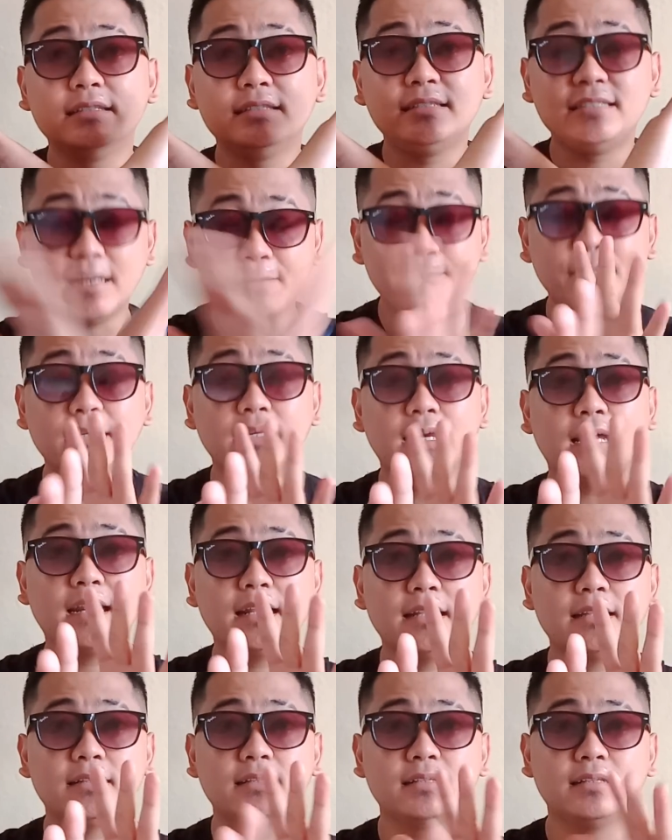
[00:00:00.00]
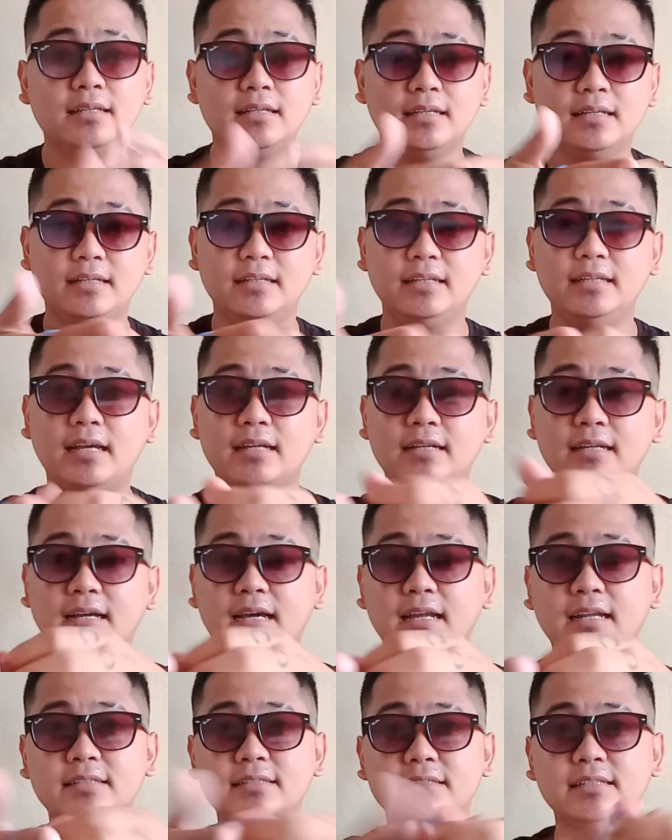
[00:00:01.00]
Siapin karet. Ini ada
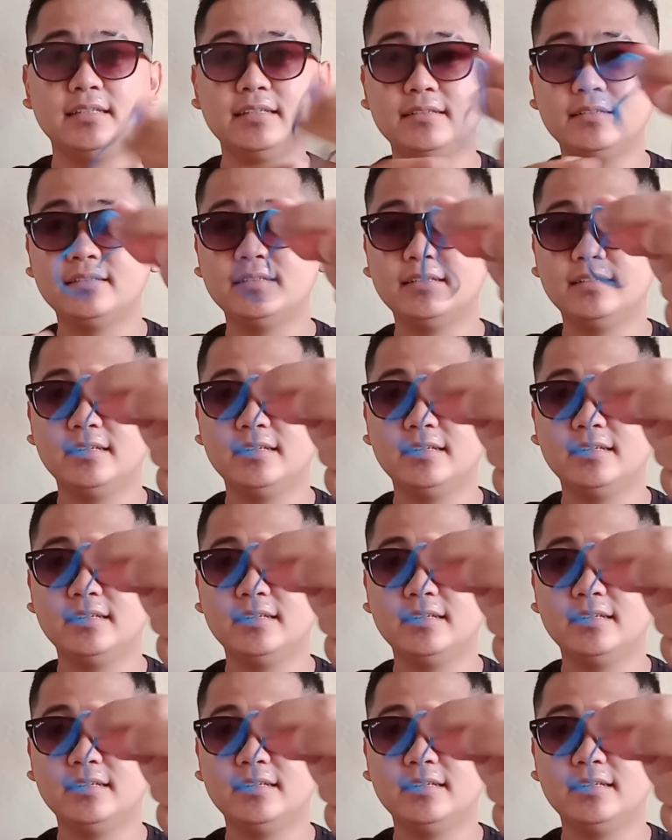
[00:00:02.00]
karet sini.